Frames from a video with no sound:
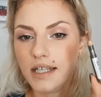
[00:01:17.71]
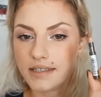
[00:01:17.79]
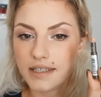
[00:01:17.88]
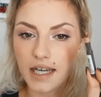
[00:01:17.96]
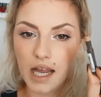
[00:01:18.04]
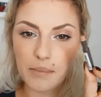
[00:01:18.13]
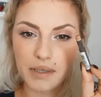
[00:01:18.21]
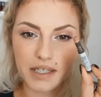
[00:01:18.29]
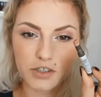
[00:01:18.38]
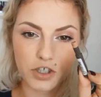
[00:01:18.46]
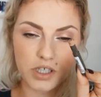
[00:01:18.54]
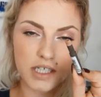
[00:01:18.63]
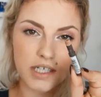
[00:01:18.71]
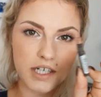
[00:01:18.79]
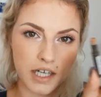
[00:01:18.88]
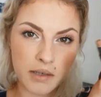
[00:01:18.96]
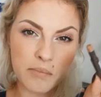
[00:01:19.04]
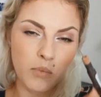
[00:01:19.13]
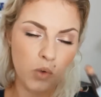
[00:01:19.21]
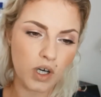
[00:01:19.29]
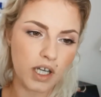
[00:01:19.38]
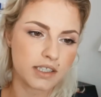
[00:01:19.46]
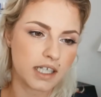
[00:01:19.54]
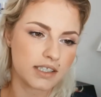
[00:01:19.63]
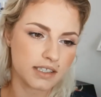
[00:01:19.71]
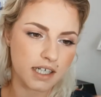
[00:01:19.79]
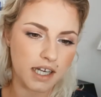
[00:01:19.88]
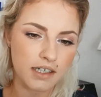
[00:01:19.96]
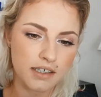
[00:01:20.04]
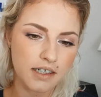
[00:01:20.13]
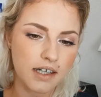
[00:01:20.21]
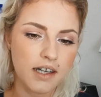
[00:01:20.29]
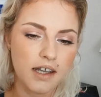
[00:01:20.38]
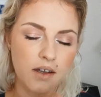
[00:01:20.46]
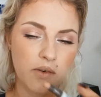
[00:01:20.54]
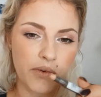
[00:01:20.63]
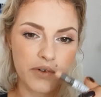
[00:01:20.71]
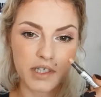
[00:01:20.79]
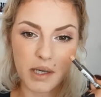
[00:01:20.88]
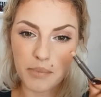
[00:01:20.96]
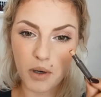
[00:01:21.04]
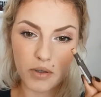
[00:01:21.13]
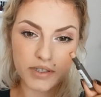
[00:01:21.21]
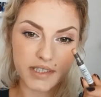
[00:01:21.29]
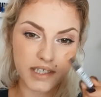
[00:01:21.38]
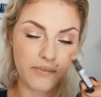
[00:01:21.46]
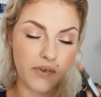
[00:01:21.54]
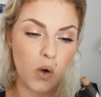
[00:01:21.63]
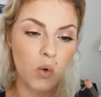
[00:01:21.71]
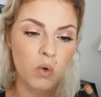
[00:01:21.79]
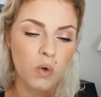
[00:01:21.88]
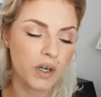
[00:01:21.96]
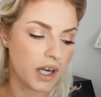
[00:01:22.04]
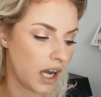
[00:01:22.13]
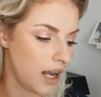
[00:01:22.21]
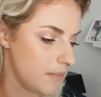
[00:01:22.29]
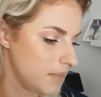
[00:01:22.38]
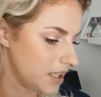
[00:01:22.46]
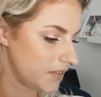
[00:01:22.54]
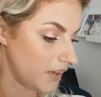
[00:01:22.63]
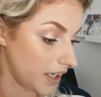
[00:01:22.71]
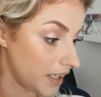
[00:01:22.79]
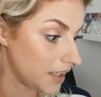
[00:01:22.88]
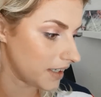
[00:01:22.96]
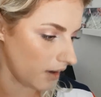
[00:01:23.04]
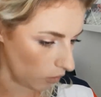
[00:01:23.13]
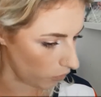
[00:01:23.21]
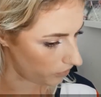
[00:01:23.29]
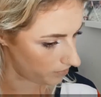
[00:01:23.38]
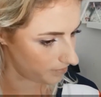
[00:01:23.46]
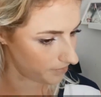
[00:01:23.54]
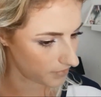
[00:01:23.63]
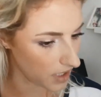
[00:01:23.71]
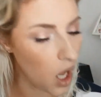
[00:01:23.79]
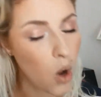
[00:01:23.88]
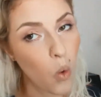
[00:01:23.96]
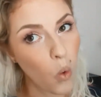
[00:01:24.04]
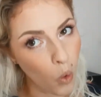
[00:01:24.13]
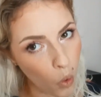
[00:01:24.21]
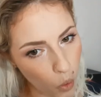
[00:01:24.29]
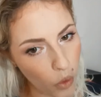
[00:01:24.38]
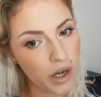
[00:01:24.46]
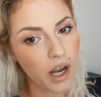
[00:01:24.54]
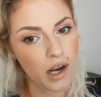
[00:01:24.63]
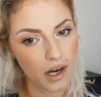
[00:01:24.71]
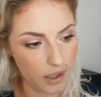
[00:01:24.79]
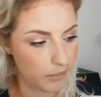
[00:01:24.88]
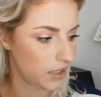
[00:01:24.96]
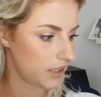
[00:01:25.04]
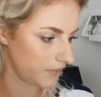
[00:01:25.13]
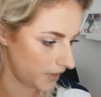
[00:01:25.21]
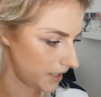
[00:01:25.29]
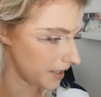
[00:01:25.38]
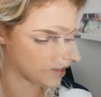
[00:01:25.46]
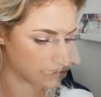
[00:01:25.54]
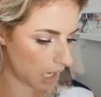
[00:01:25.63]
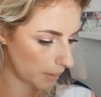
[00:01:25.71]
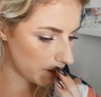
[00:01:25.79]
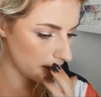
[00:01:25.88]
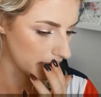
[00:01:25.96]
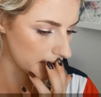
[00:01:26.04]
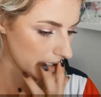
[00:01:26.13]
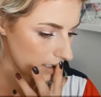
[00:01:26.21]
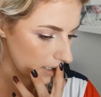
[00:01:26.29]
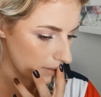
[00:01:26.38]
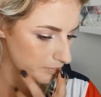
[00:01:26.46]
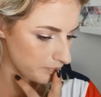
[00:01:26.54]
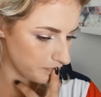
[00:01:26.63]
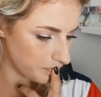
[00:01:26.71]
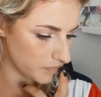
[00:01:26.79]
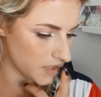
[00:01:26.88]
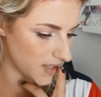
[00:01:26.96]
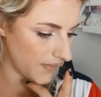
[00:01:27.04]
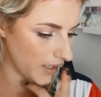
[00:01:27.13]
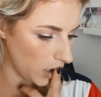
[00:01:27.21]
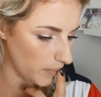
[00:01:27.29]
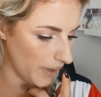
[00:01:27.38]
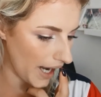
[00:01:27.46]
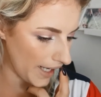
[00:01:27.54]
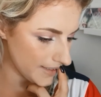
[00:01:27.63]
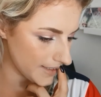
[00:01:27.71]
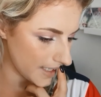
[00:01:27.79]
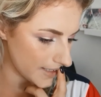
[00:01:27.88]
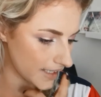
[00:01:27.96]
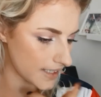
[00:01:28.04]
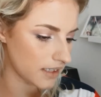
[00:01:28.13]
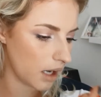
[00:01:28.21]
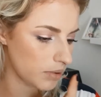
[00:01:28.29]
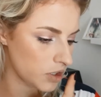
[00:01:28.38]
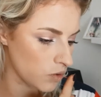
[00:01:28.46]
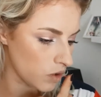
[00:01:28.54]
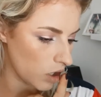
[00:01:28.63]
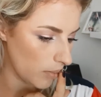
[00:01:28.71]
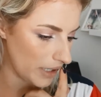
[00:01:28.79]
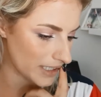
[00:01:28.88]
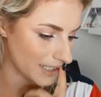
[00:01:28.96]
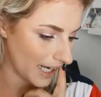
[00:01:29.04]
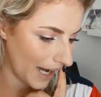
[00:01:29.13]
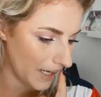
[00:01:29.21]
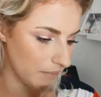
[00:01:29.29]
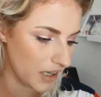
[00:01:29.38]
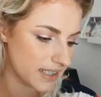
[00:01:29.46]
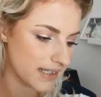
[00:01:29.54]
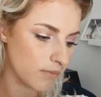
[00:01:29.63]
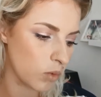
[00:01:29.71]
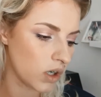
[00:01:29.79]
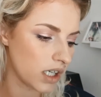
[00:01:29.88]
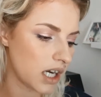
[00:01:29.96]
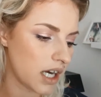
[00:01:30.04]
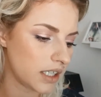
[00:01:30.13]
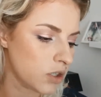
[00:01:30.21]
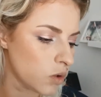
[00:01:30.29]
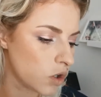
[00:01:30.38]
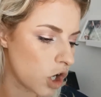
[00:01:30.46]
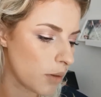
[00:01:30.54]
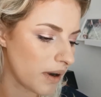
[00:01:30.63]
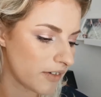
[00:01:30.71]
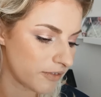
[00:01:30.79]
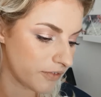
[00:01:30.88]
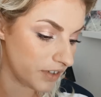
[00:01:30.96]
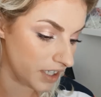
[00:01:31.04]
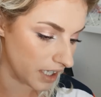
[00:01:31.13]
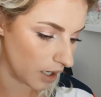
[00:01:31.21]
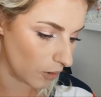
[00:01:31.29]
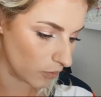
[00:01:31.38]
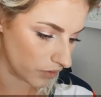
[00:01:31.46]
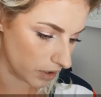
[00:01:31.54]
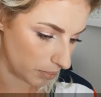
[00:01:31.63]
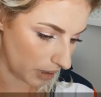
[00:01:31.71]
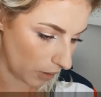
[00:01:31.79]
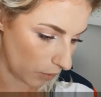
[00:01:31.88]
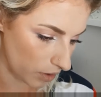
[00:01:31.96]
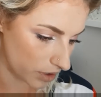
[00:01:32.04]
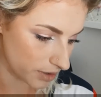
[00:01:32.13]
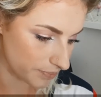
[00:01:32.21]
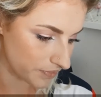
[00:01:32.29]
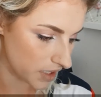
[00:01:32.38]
Den habe ich jetzt schon den dritten Monat dann drin und er braucht sich einfach unheimlich wenig auf unheimlich. Wenig. Ja, da habe ich ähm, 2,1 jetzt, also habe ich 0,3. Im letzten Monat hatte ich 0,4 aufgebraucht.